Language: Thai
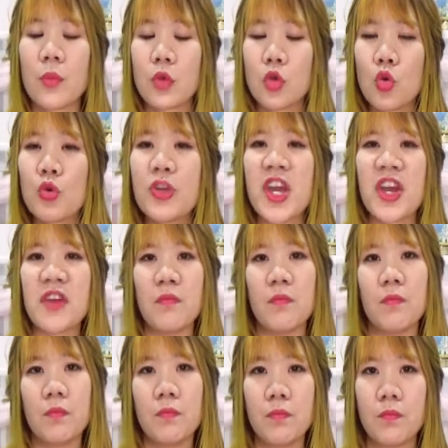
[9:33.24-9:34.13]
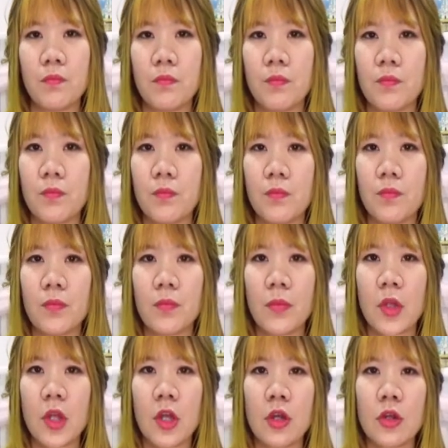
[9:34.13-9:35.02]
ตู้เย็น
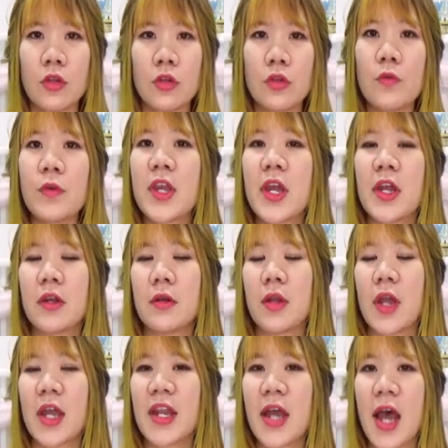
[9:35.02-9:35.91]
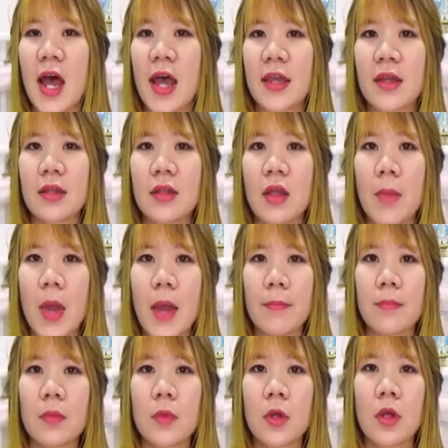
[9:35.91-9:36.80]
ตู้เย็นให้ได้ แต่แบบ